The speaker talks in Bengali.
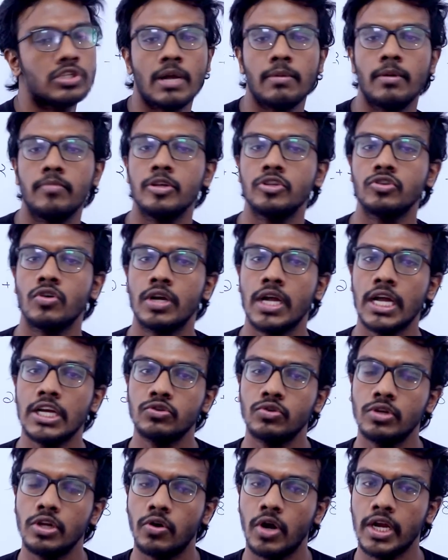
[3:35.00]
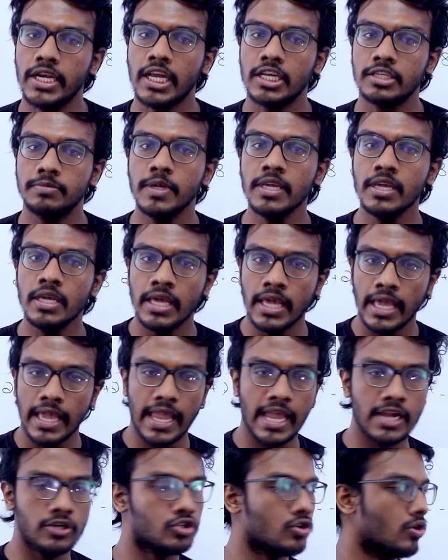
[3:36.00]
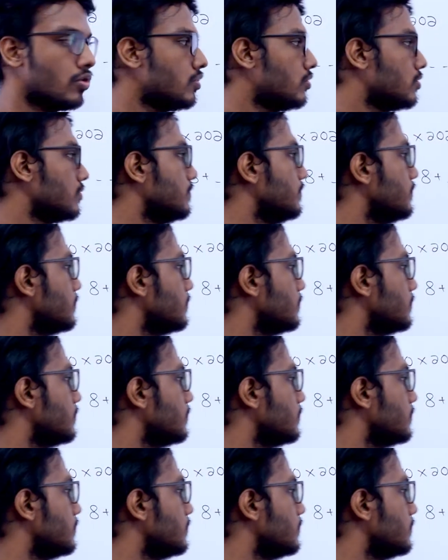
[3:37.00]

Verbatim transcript: স্বাভাবিক সংখ্যা আসলে কয়টা আসবে এন সংখ্যক